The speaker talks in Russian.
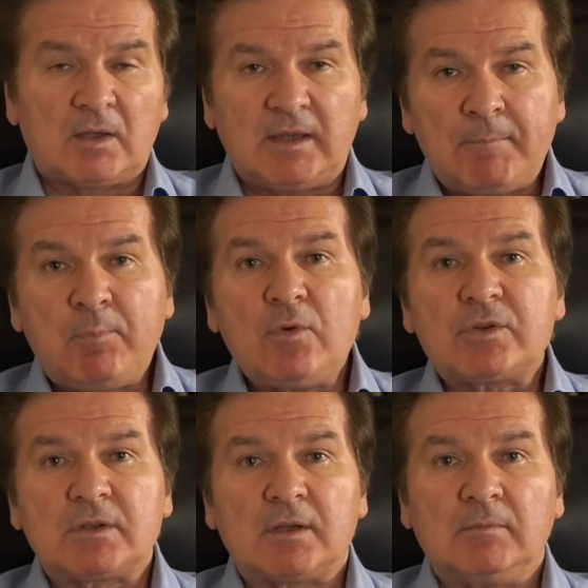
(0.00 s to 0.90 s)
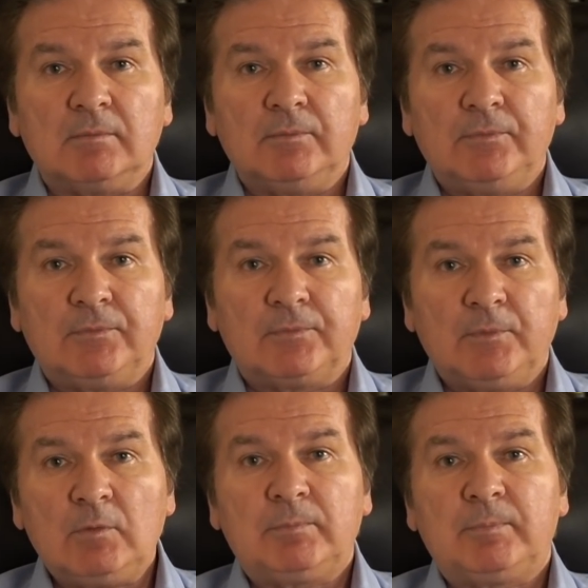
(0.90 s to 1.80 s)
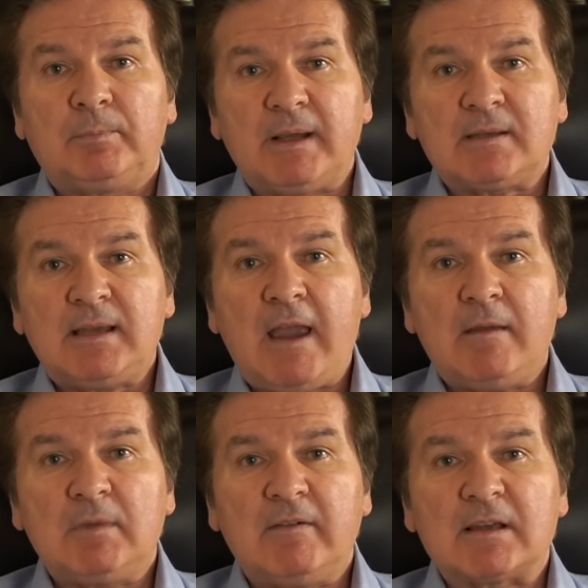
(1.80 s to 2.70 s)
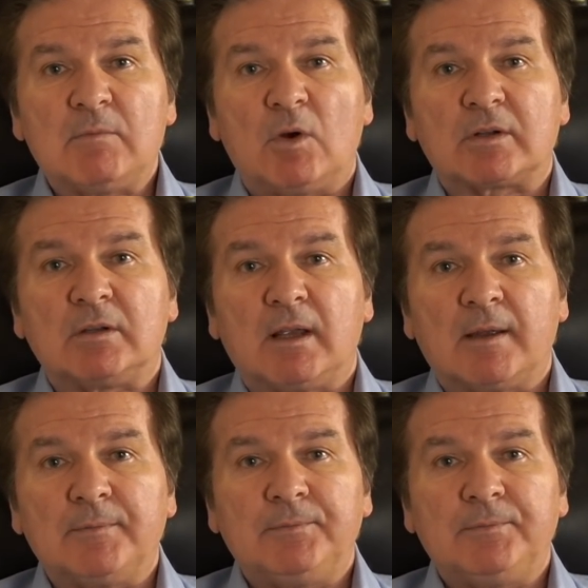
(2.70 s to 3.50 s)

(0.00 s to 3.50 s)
Допустим, ну, представим невозможное.